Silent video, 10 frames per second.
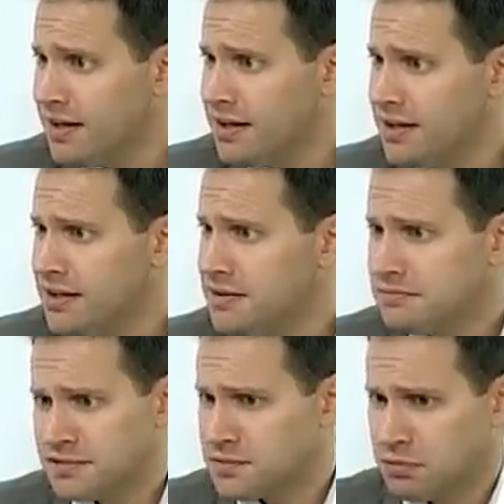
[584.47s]
E
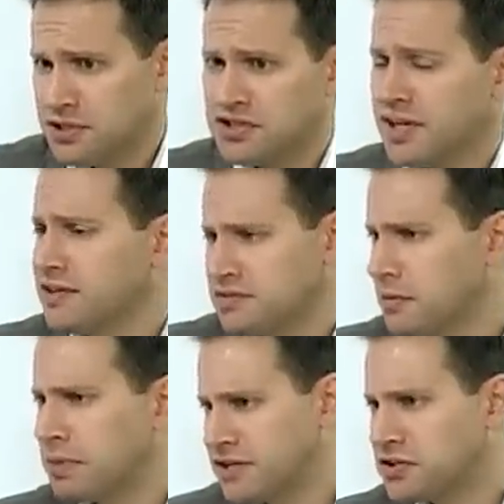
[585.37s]
você pode achar que isso é uma
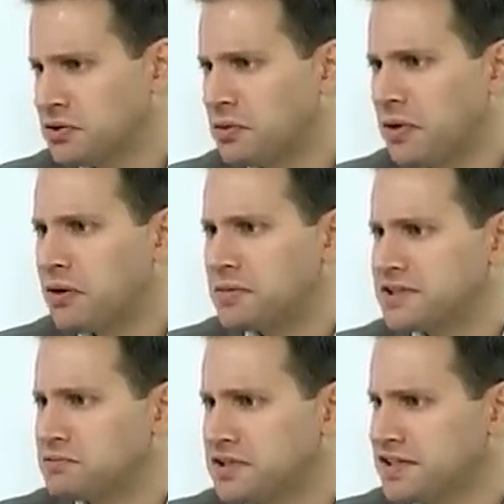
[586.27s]
prática normal, mas
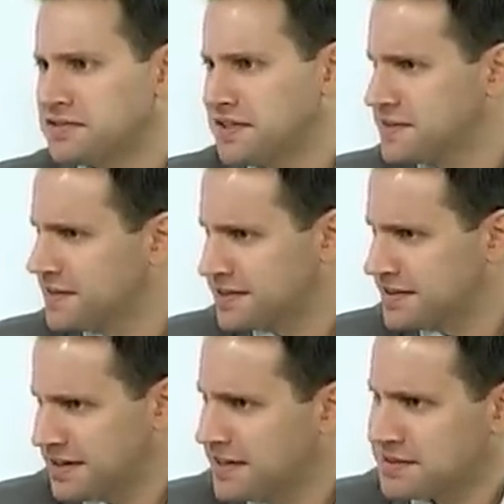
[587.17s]
muitas vezes
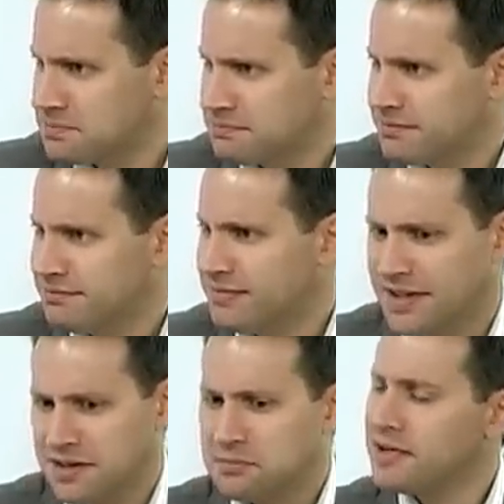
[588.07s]
nessas áreas é,